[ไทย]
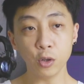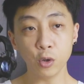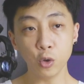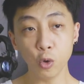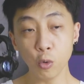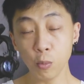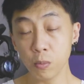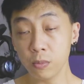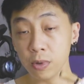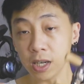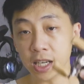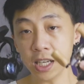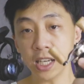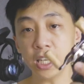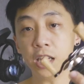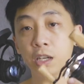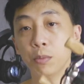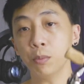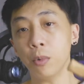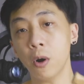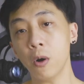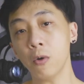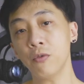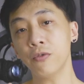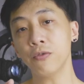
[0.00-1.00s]
นุ่มขึ้น
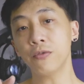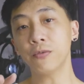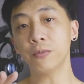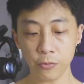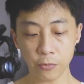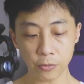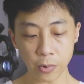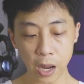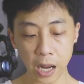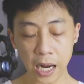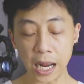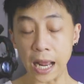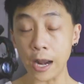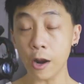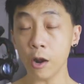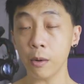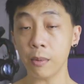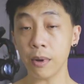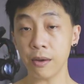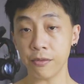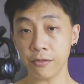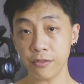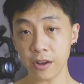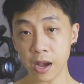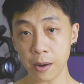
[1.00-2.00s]
เพราะการออก
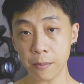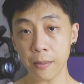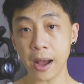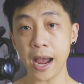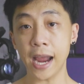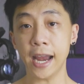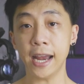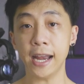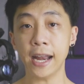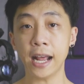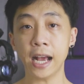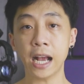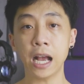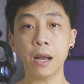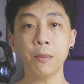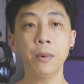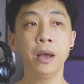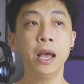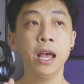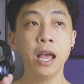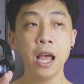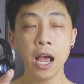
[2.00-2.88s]
แบบเฟืองใหม่นะครับ